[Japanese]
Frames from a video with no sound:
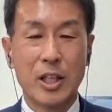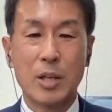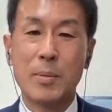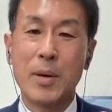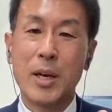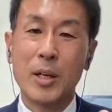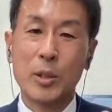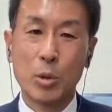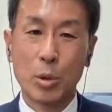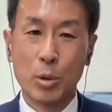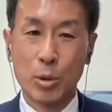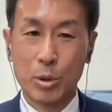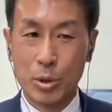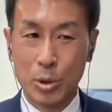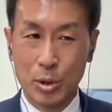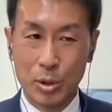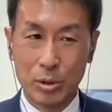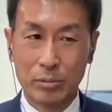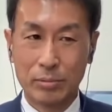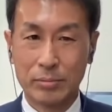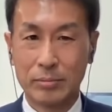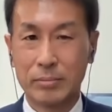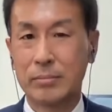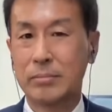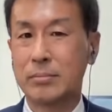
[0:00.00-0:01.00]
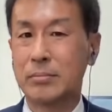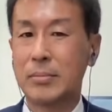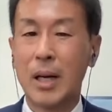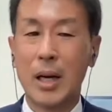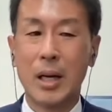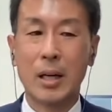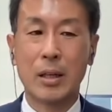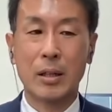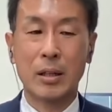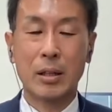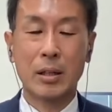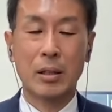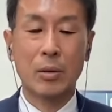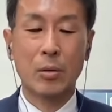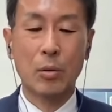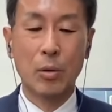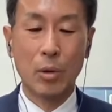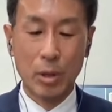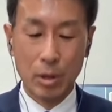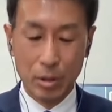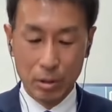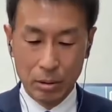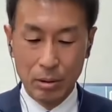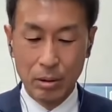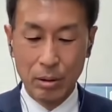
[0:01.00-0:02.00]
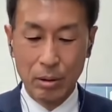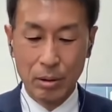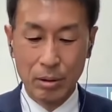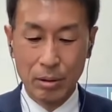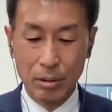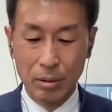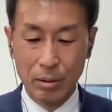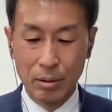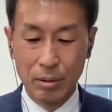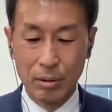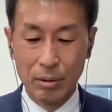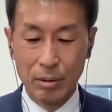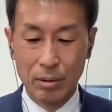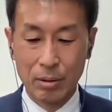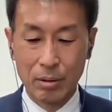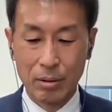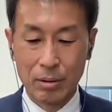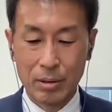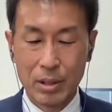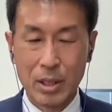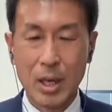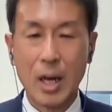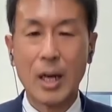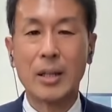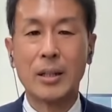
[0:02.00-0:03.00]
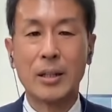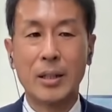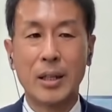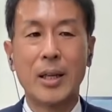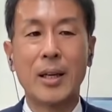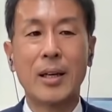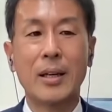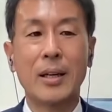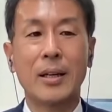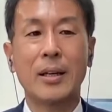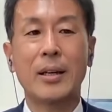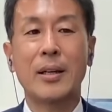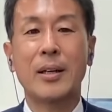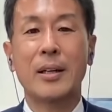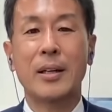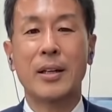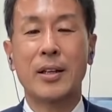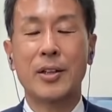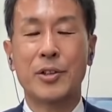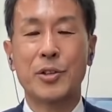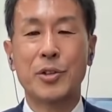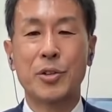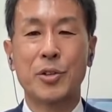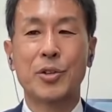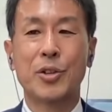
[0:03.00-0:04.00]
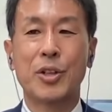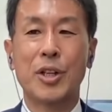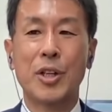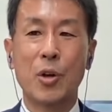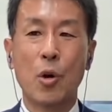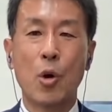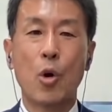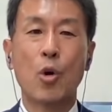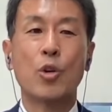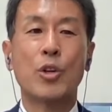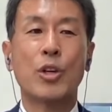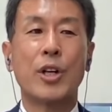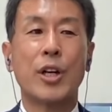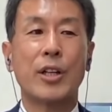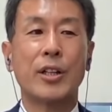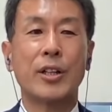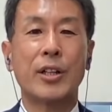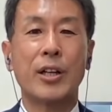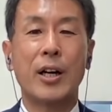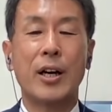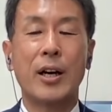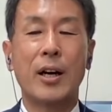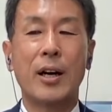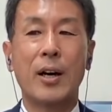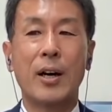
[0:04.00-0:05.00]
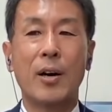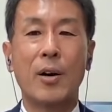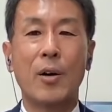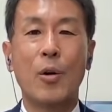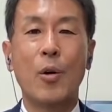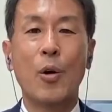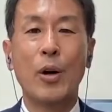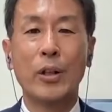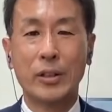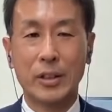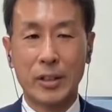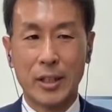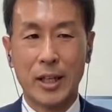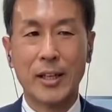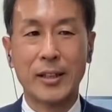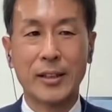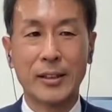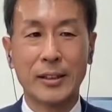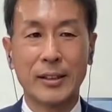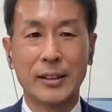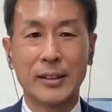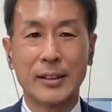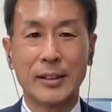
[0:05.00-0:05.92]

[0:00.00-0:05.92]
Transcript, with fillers: 記名投票、まあ、これを、書いて衆議院本会議が終わって、